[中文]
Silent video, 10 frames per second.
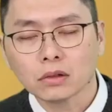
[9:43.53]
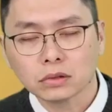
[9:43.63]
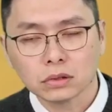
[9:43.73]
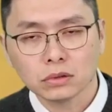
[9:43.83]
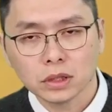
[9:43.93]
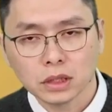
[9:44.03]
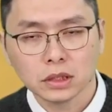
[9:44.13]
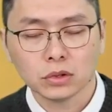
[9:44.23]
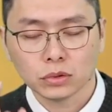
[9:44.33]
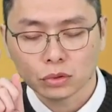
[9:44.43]
时候业
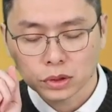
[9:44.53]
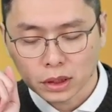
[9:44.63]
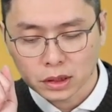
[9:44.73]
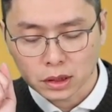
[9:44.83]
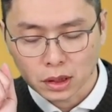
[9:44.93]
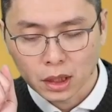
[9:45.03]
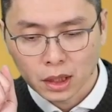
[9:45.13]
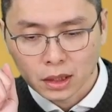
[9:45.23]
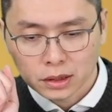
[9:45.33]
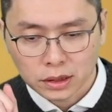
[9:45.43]
绩就会出现一个
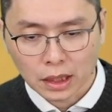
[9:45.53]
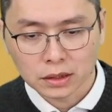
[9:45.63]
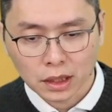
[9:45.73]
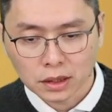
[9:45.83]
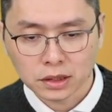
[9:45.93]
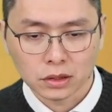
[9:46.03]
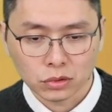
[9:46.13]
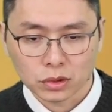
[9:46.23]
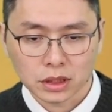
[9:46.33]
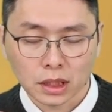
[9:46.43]
相当显
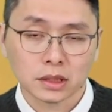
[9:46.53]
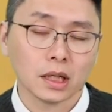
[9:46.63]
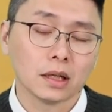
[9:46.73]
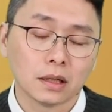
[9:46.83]
著的向上。